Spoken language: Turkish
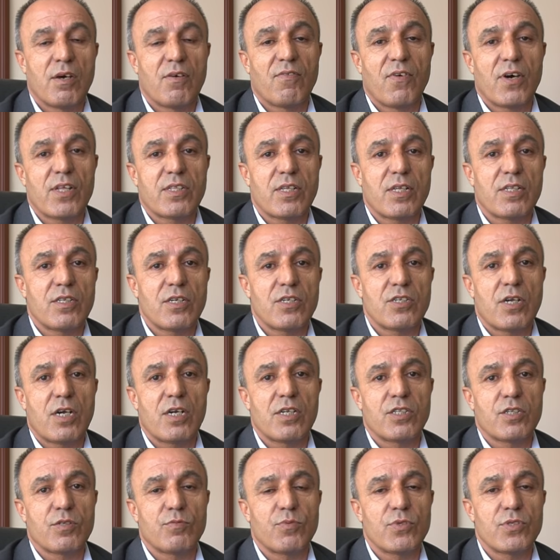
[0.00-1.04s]
Vatandaş
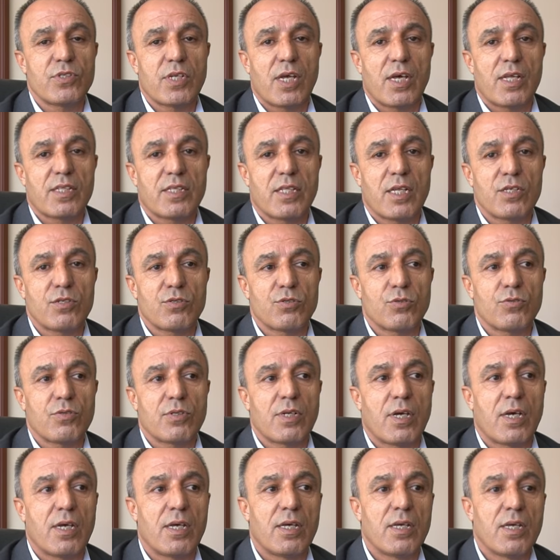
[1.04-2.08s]
artık bu saatten
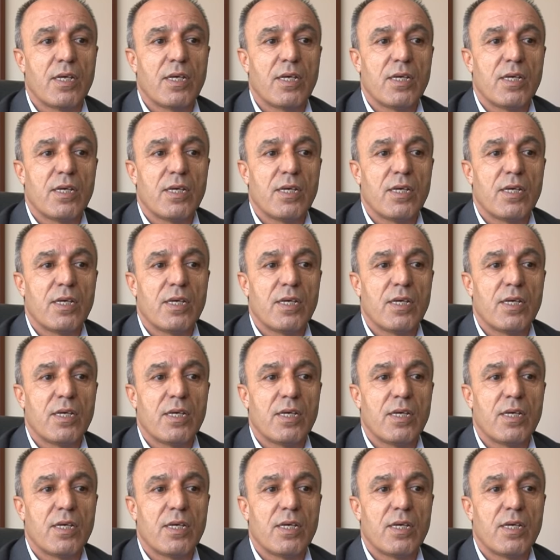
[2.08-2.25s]
sonra